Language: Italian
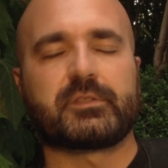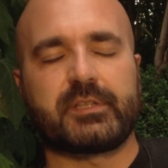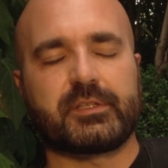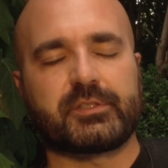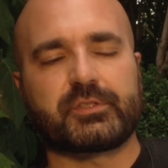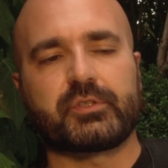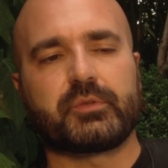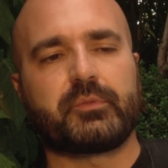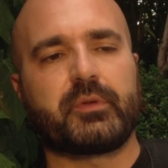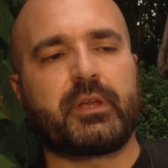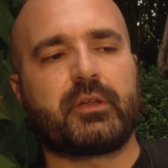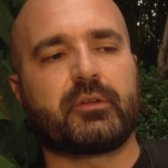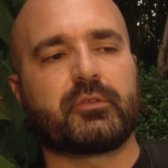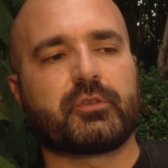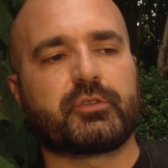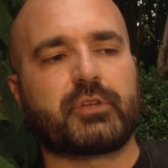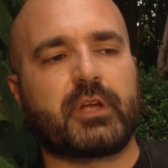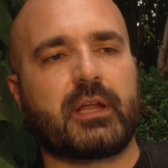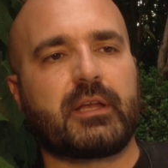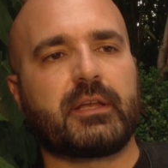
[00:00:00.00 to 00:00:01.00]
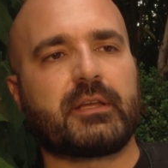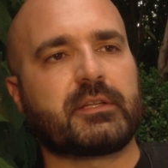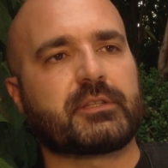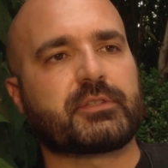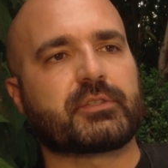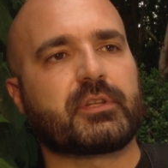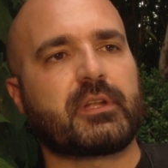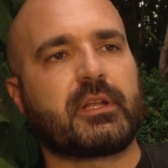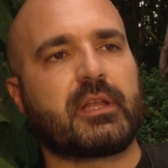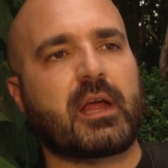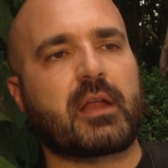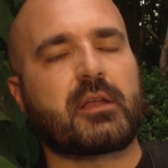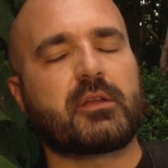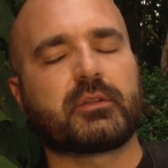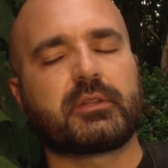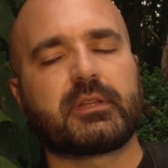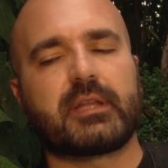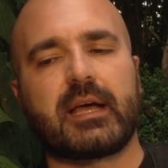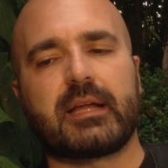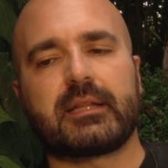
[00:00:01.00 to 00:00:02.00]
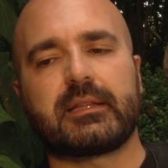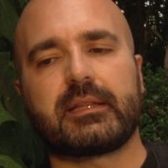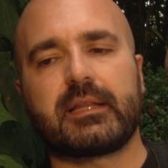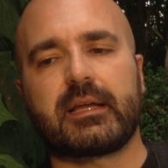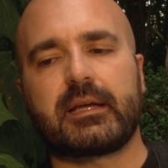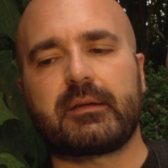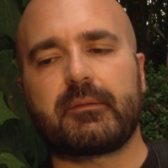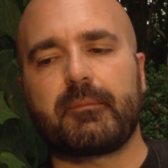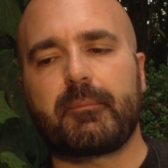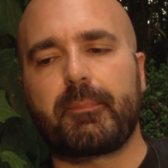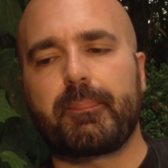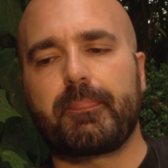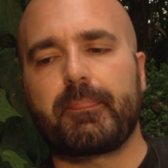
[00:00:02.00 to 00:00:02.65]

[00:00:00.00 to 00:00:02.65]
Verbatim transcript: stesso periodo, cioè all'inizio degli anni Ottanta,